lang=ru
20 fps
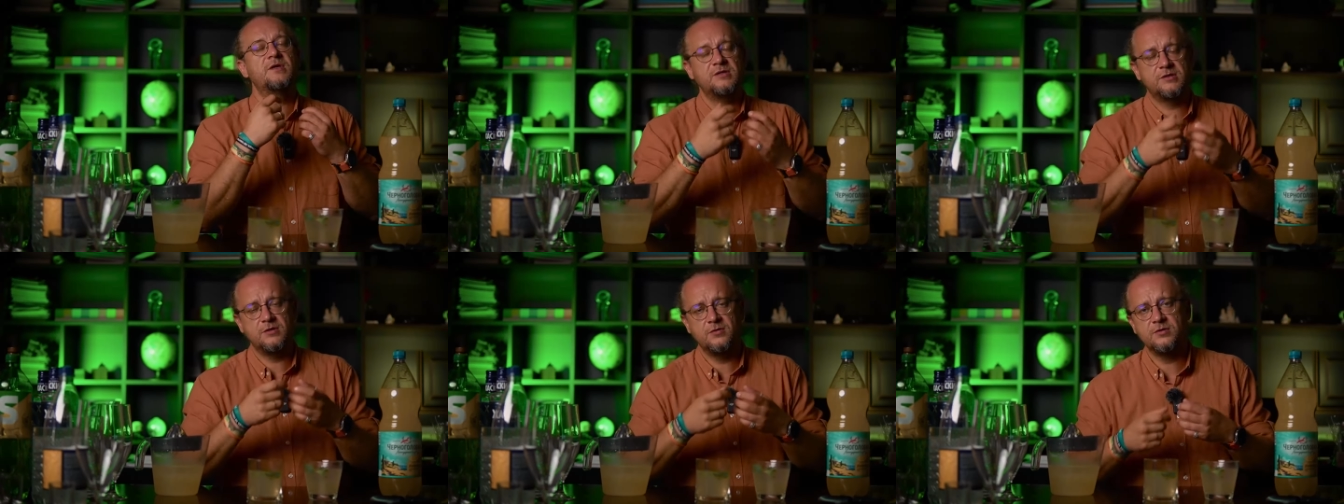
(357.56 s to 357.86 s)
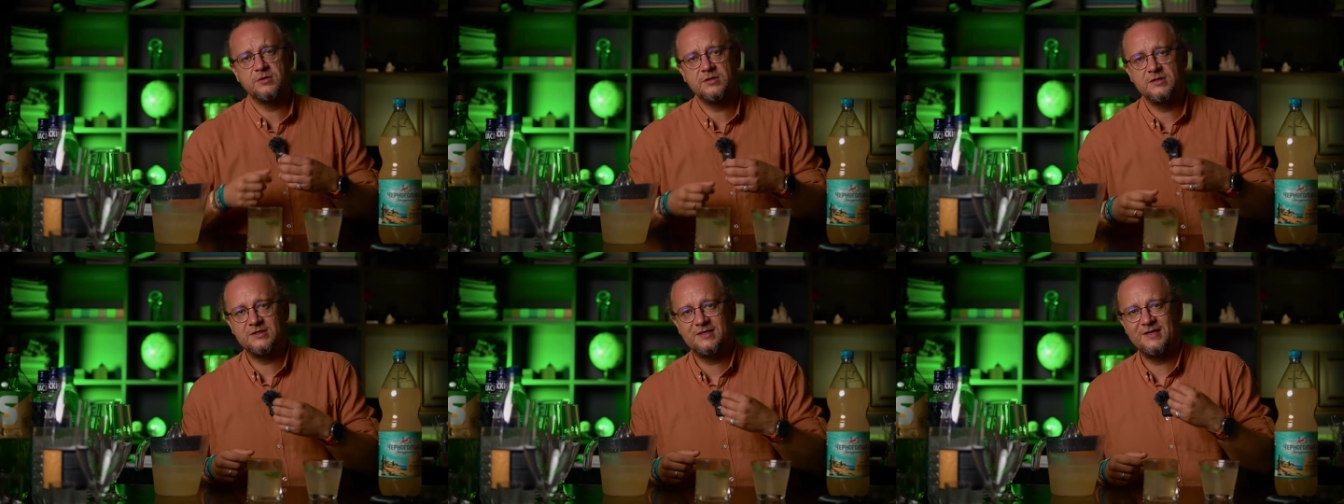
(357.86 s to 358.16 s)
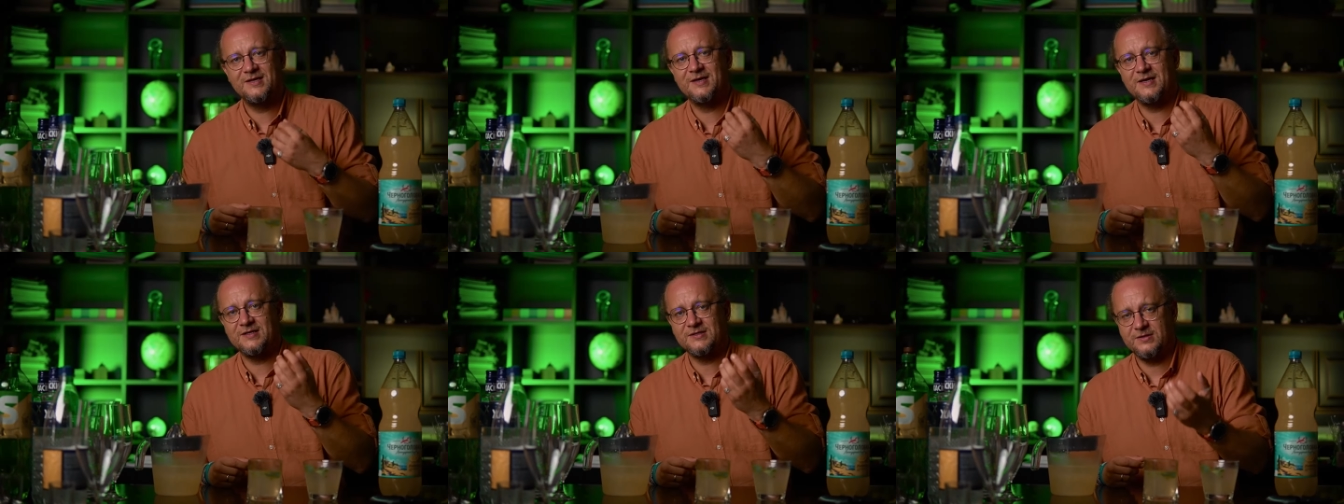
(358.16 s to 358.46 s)
Кислотный,
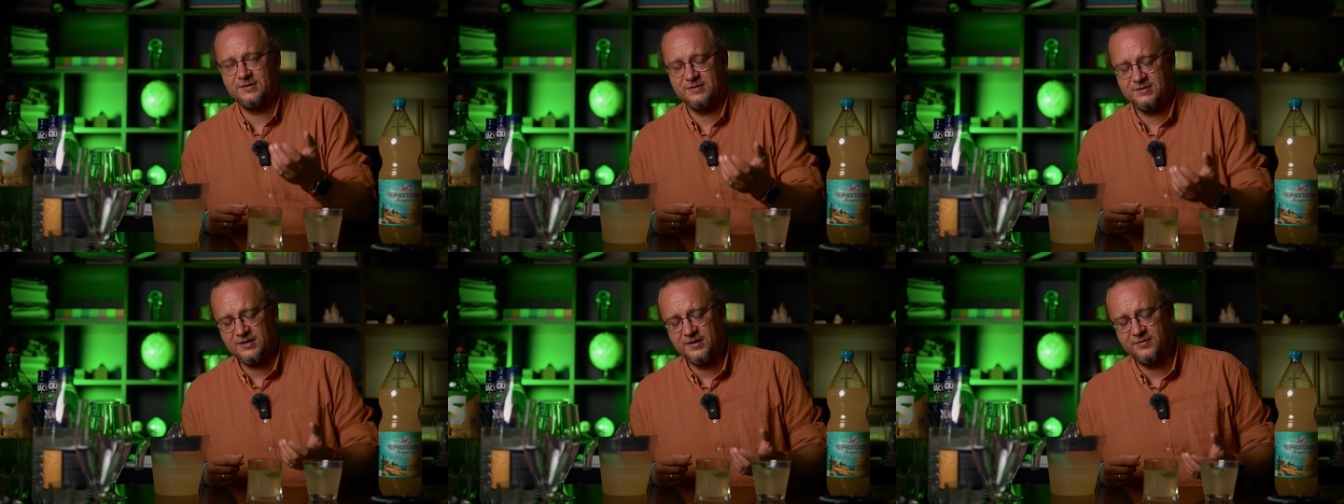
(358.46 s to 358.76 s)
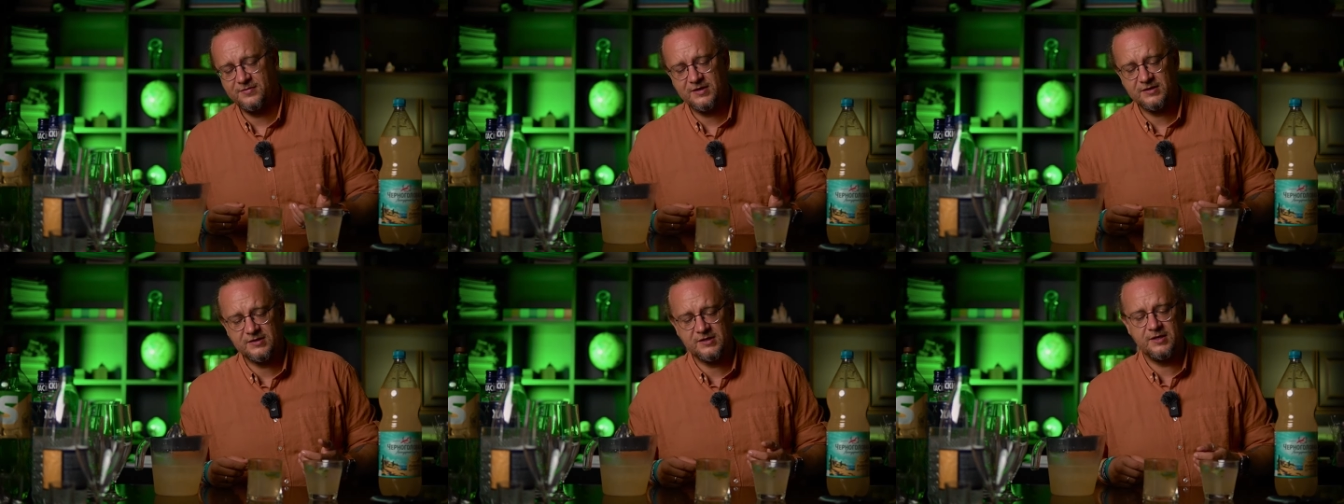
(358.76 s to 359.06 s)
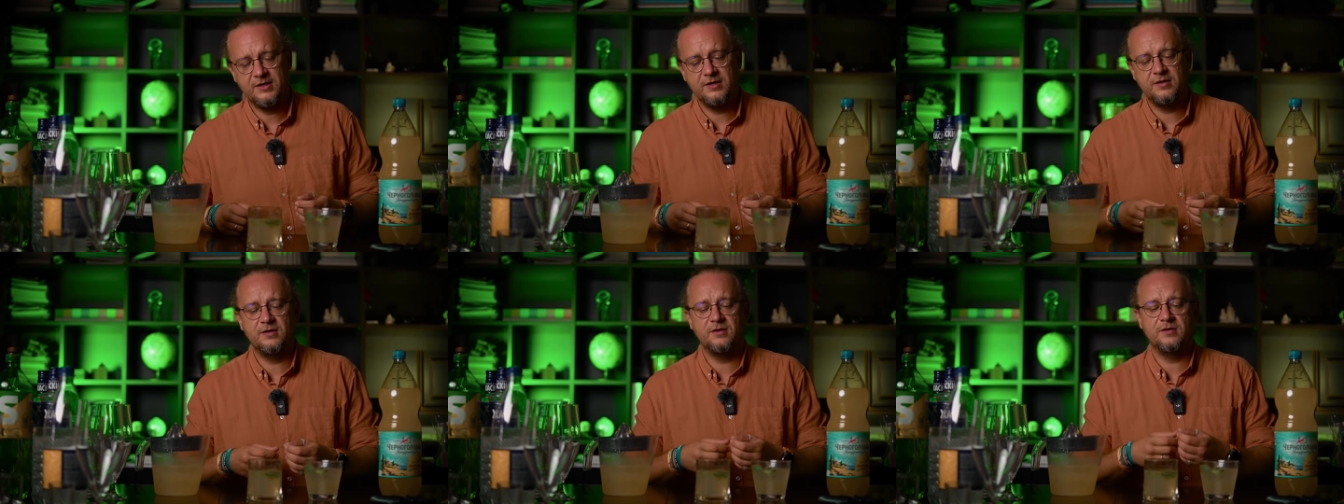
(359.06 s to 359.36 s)
слегка
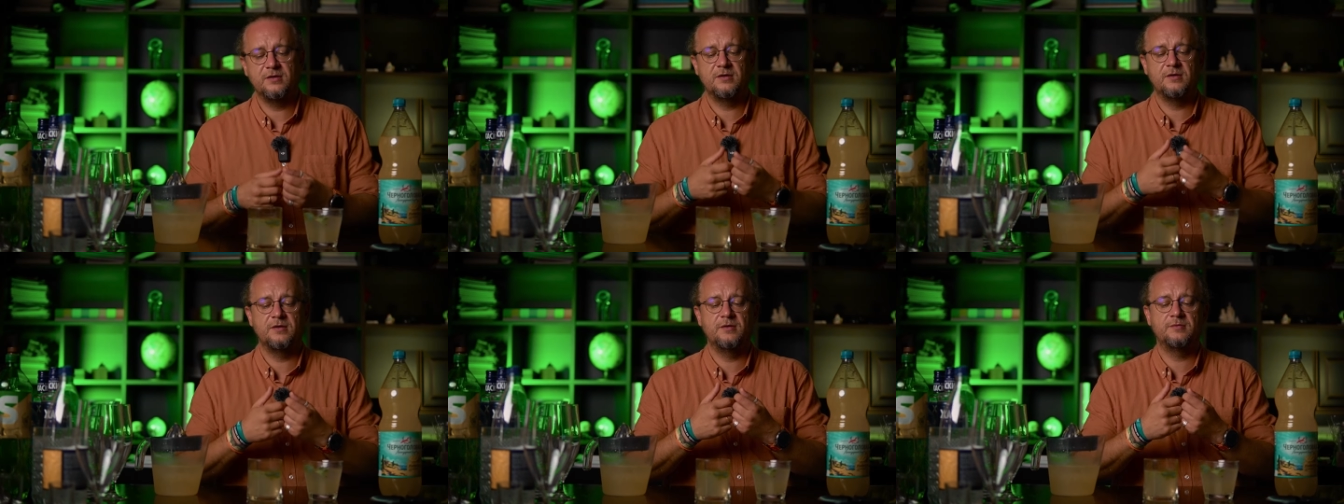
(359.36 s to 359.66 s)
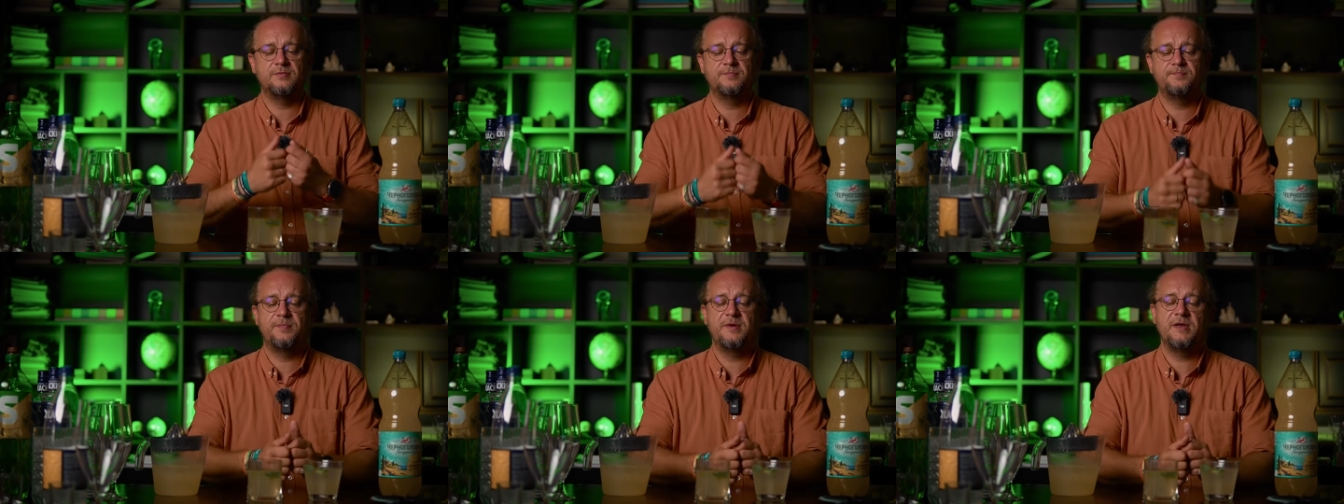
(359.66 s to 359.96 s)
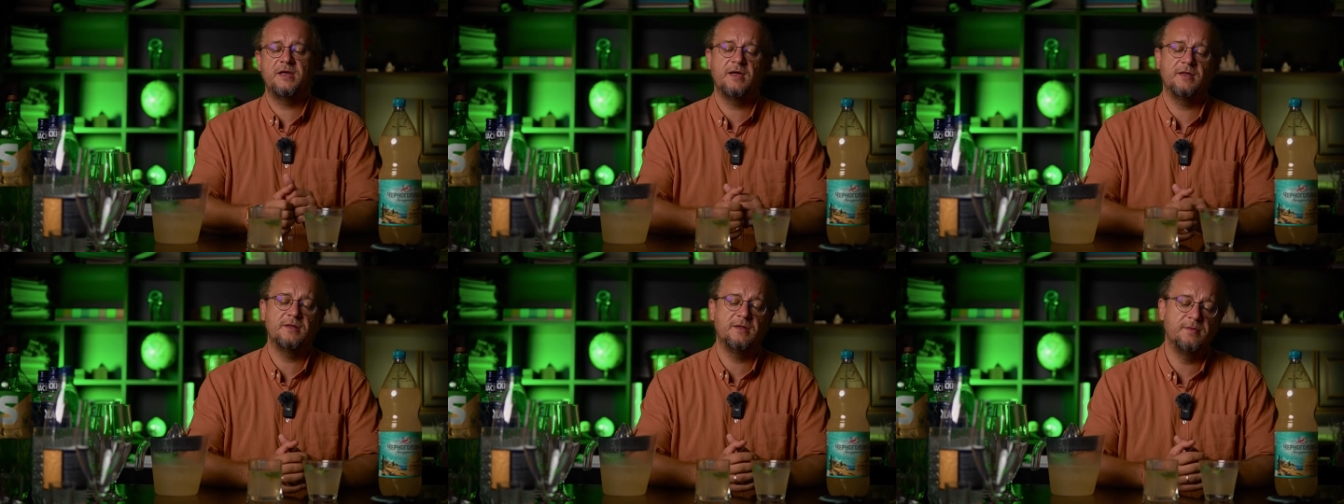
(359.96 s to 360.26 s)
сладковатый, э,
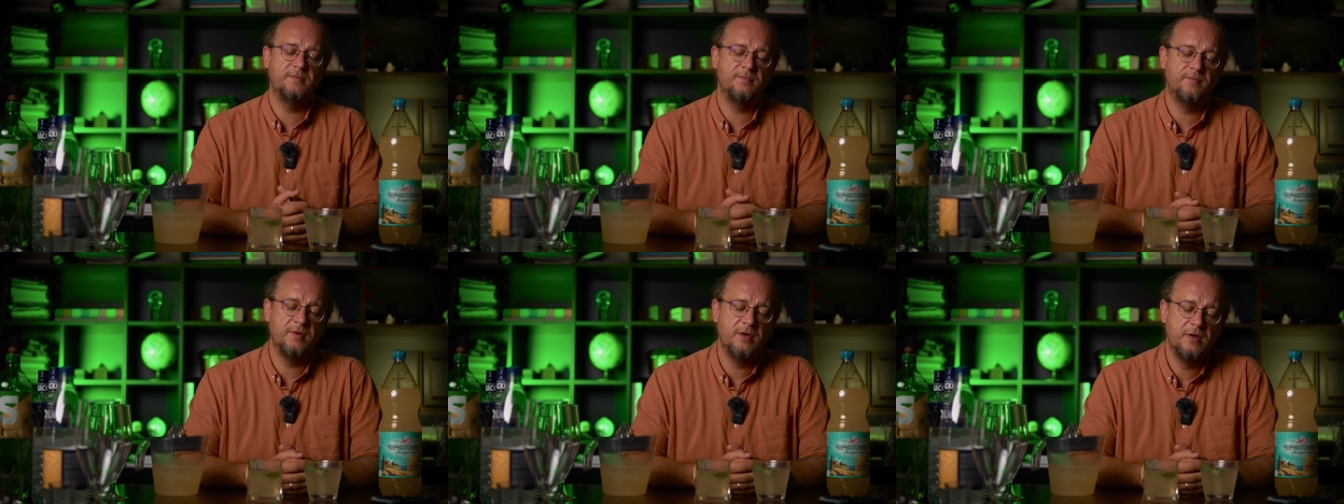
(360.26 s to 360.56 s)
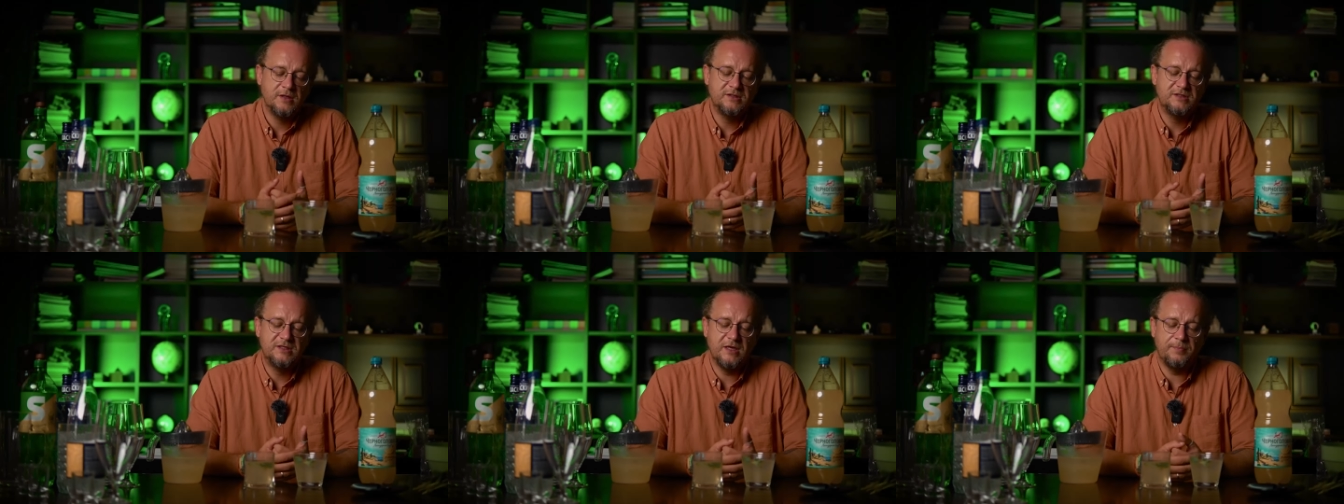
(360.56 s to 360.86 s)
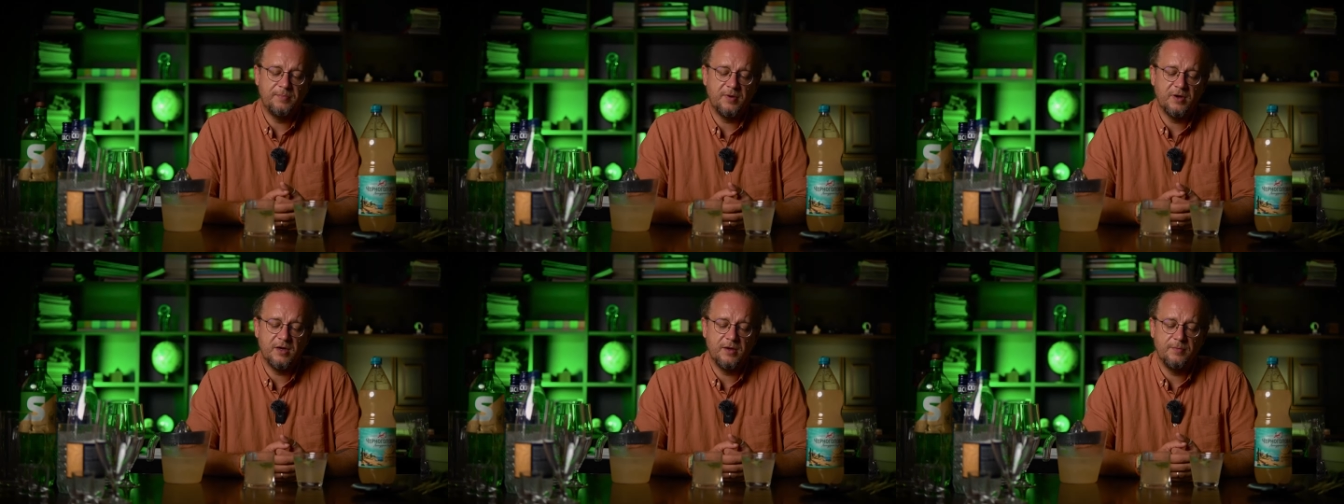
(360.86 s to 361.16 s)
приятным
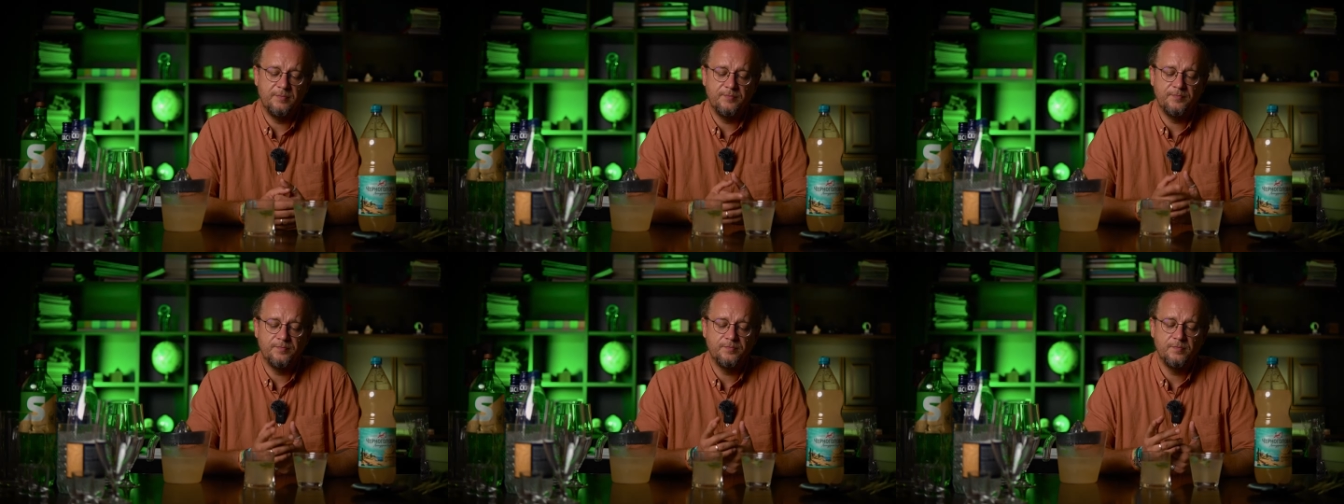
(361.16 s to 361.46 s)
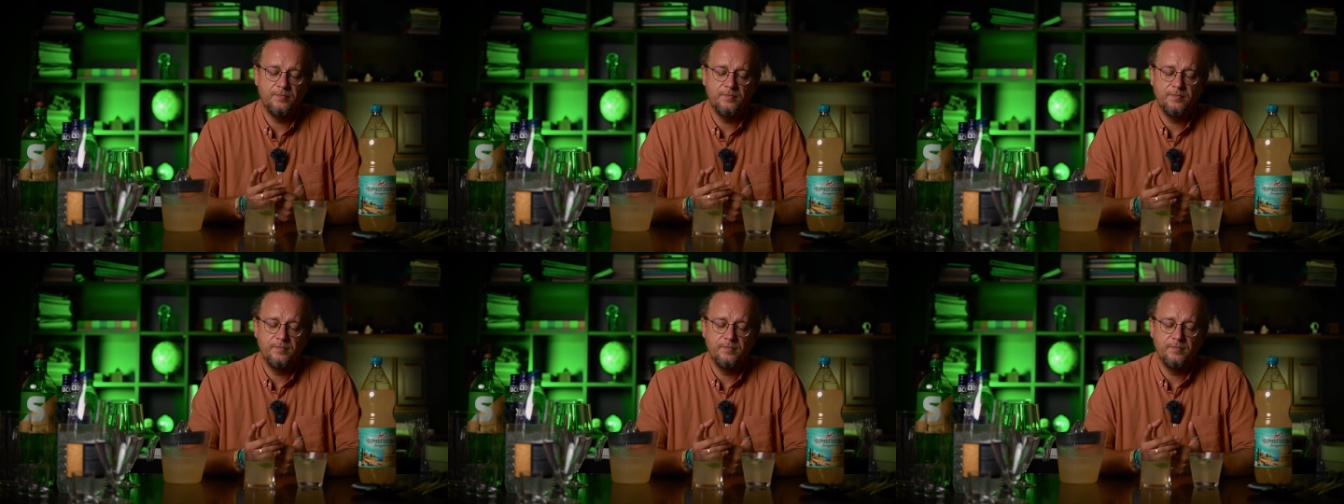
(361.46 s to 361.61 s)
запахом